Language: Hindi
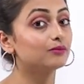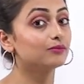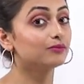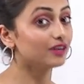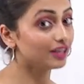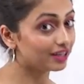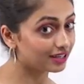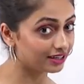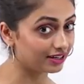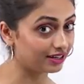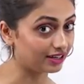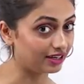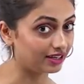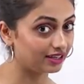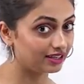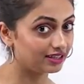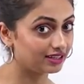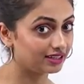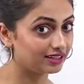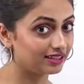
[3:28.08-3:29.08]
वलगरी
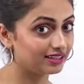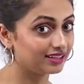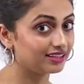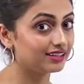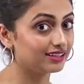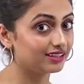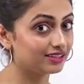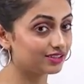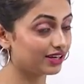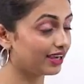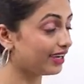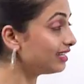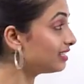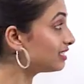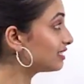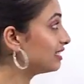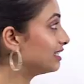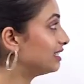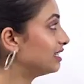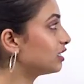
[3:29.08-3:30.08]

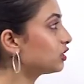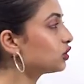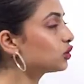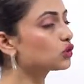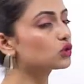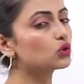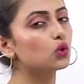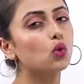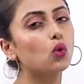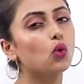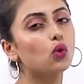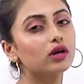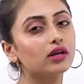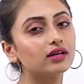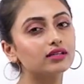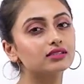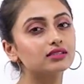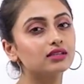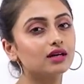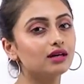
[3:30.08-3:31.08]
राइट ये
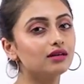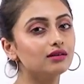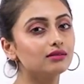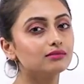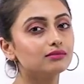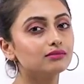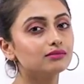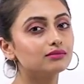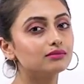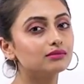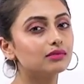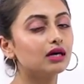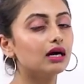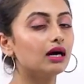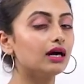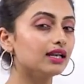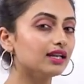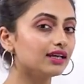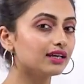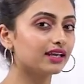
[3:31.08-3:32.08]
थोड़ा सा
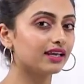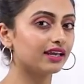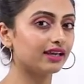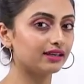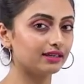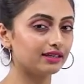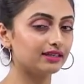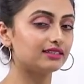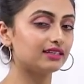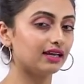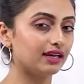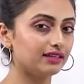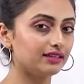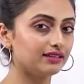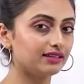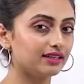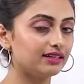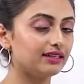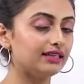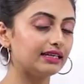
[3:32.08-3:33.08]
अलग है
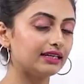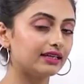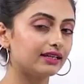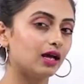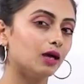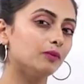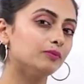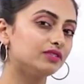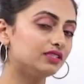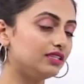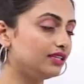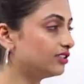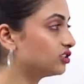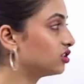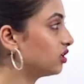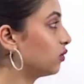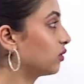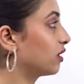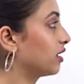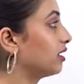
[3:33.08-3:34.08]
इटालियन है लेकिन आप सीख
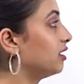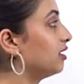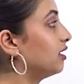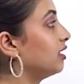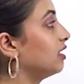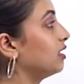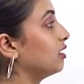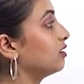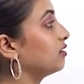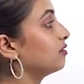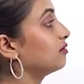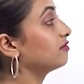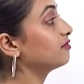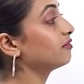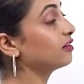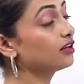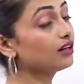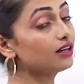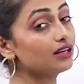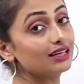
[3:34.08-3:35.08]
जाओगे
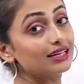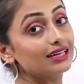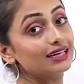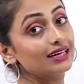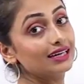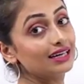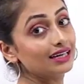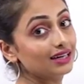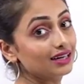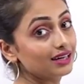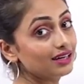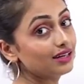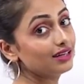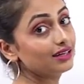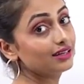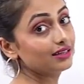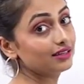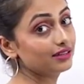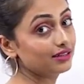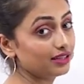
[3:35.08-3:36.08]

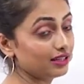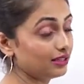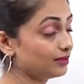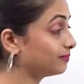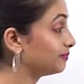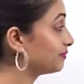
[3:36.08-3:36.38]
वलगरी